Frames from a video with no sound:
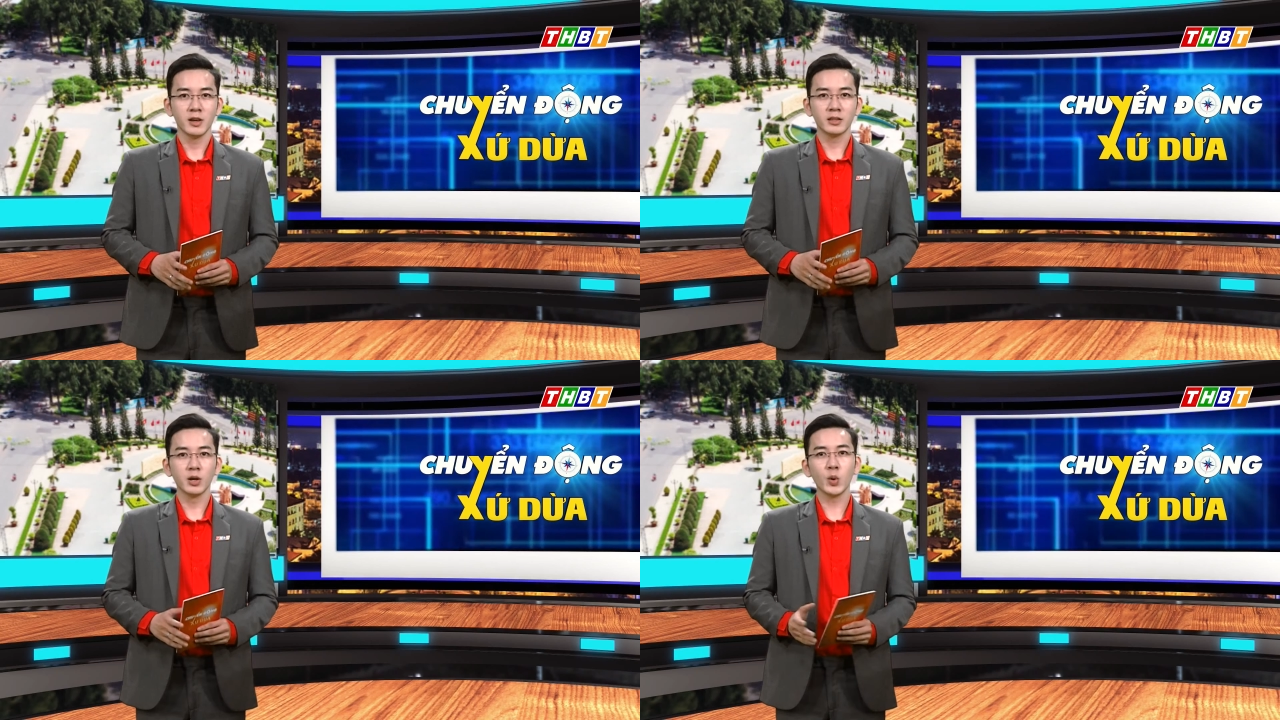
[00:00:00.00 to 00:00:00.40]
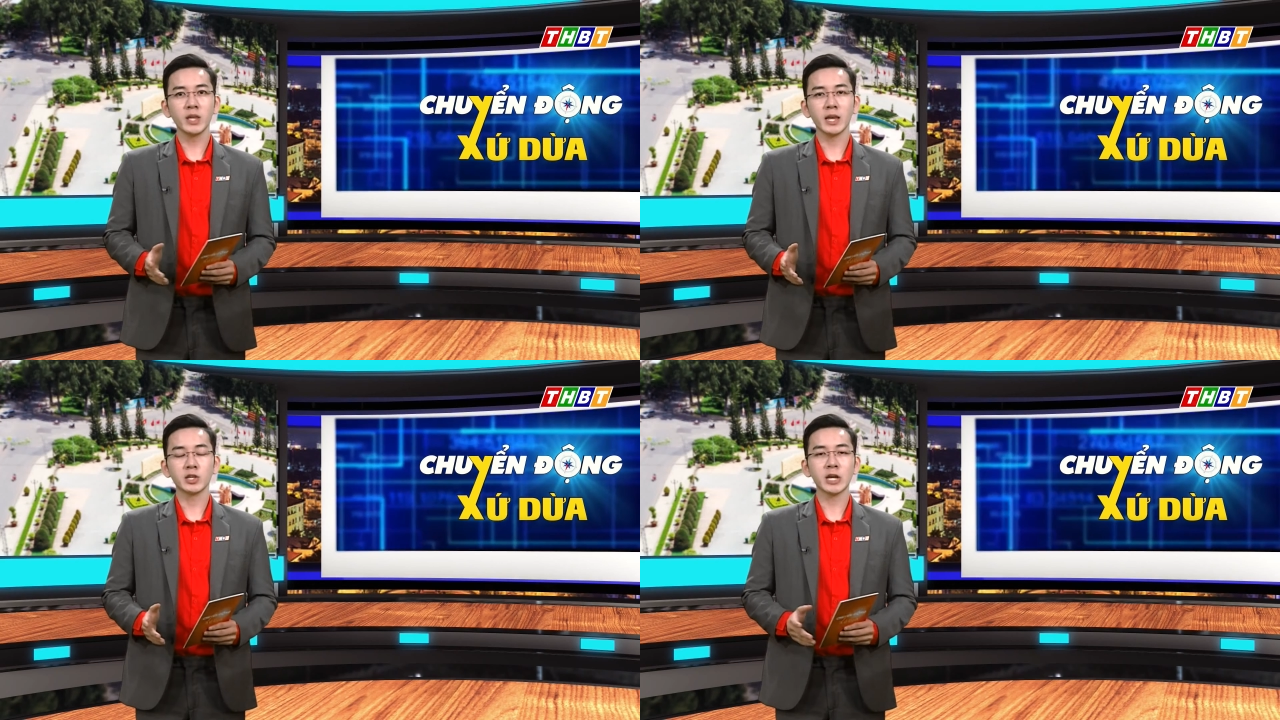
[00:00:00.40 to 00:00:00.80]
Thưa quý
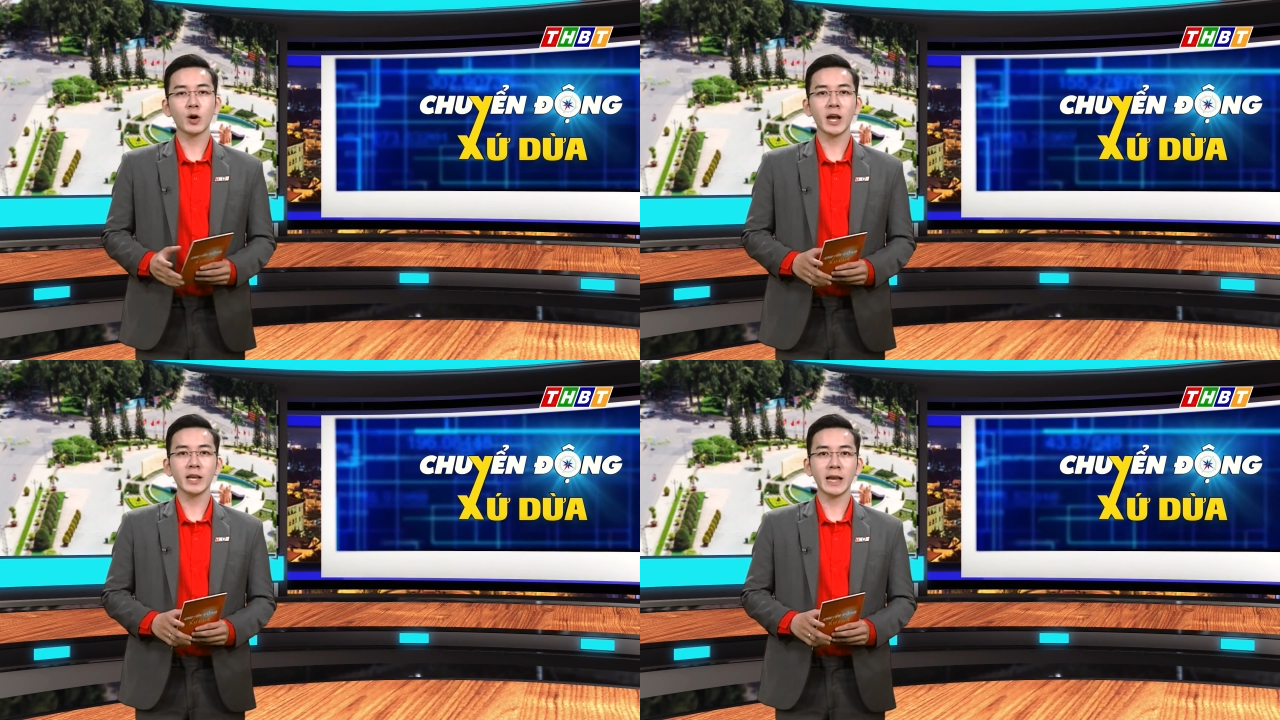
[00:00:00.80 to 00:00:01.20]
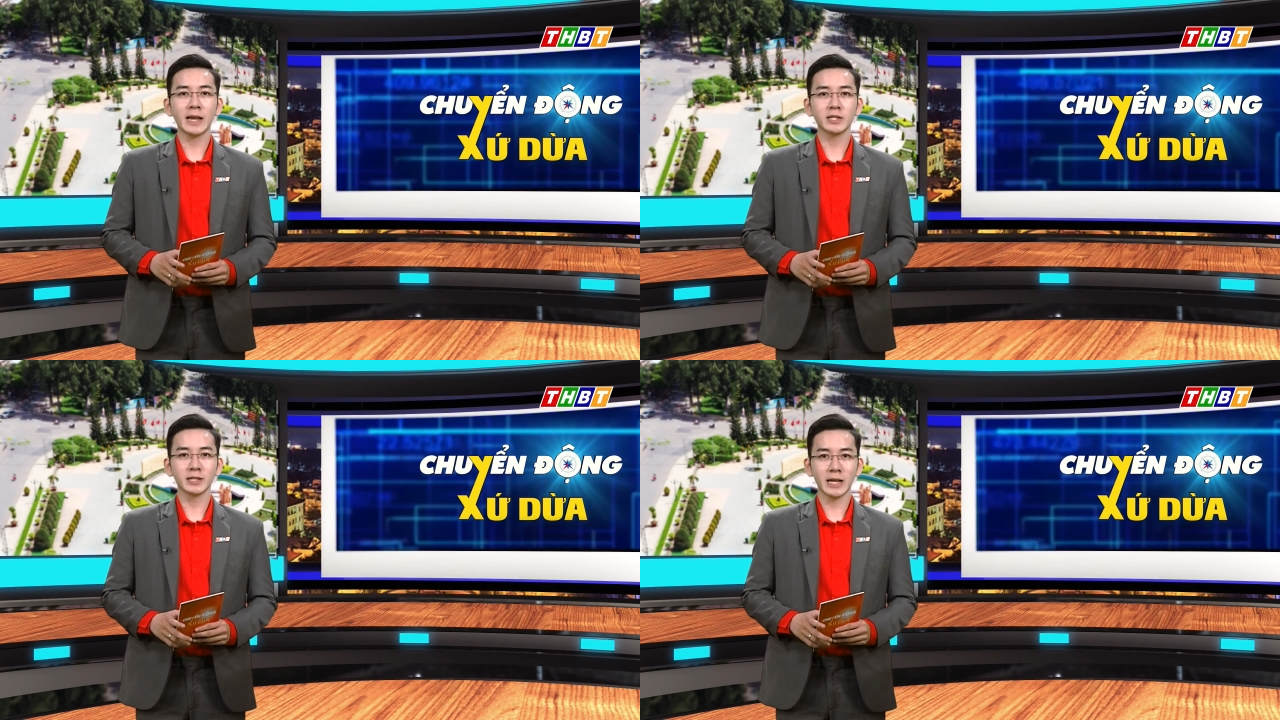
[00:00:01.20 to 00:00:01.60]
vị, sau 2
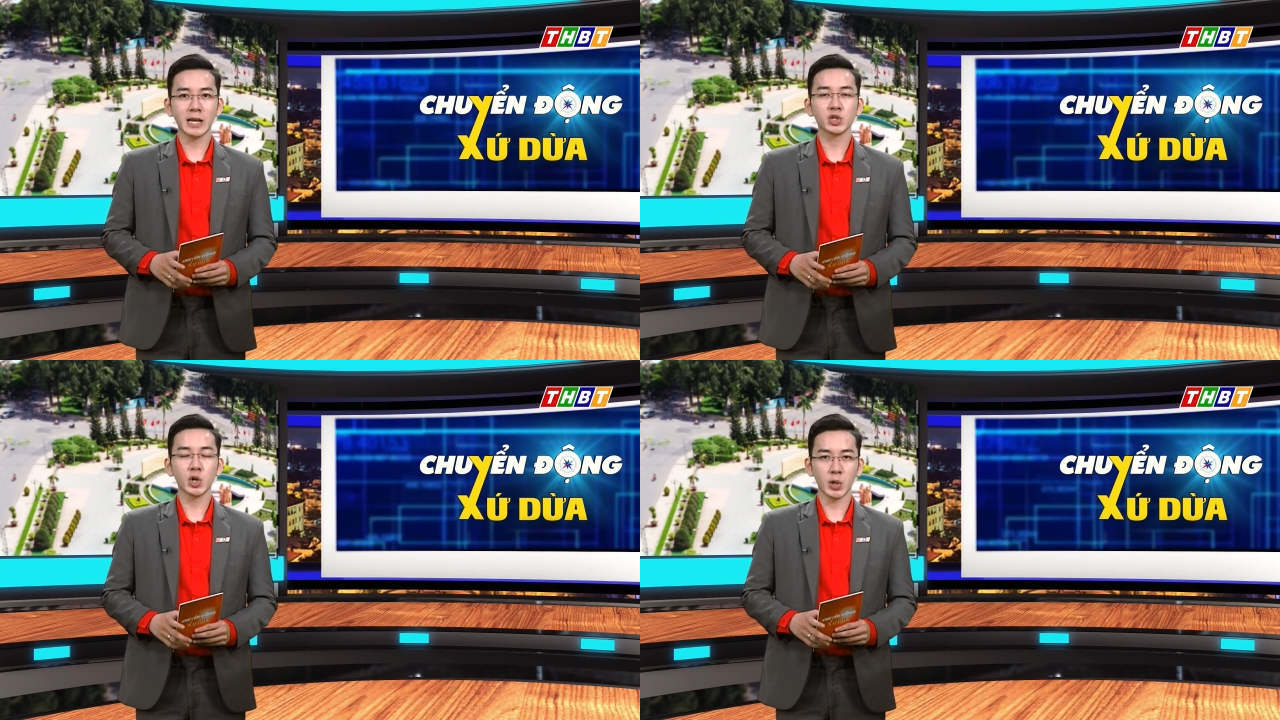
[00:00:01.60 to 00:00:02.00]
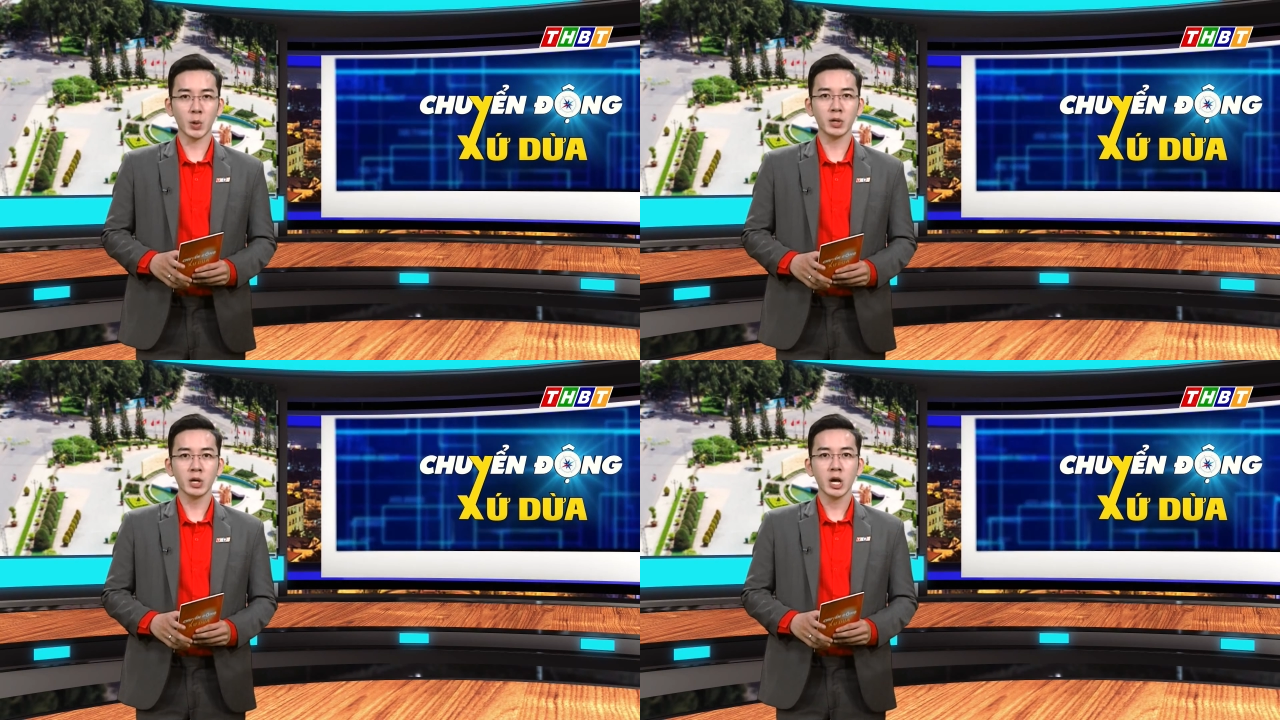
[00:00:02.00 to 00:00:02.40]
ngày tranh tài sôi
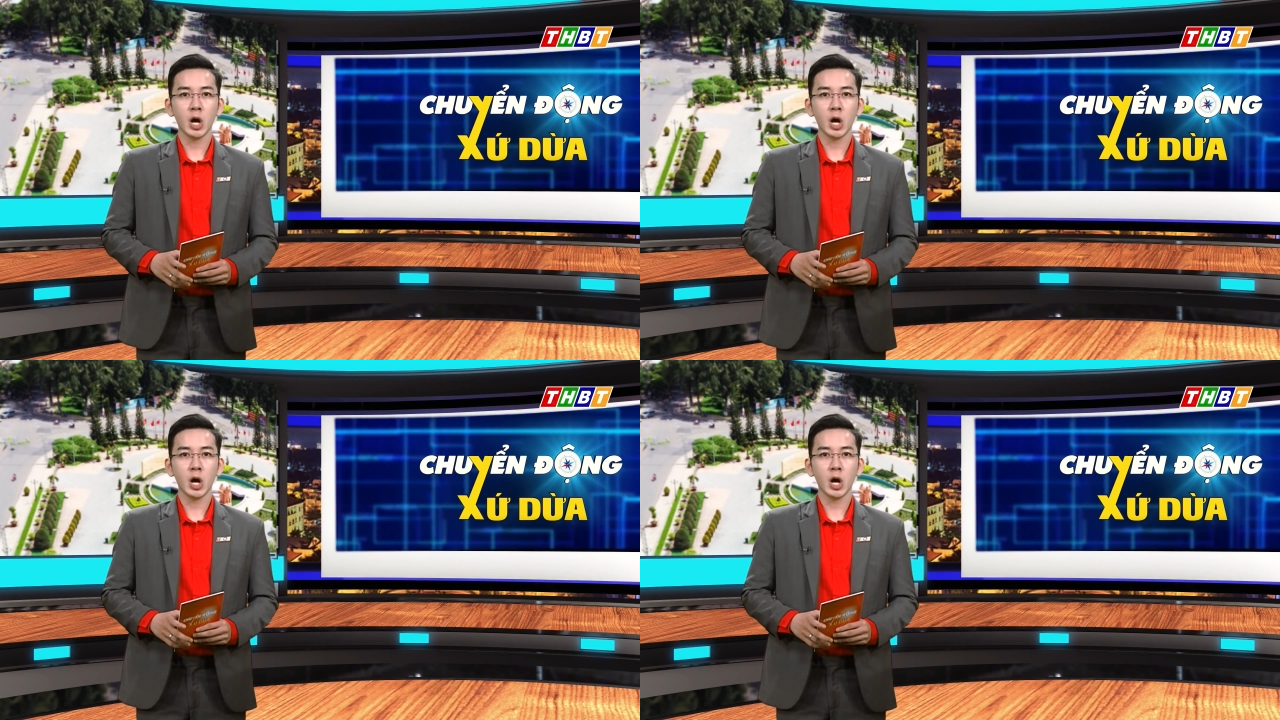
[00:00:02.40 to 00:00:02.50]
nổi,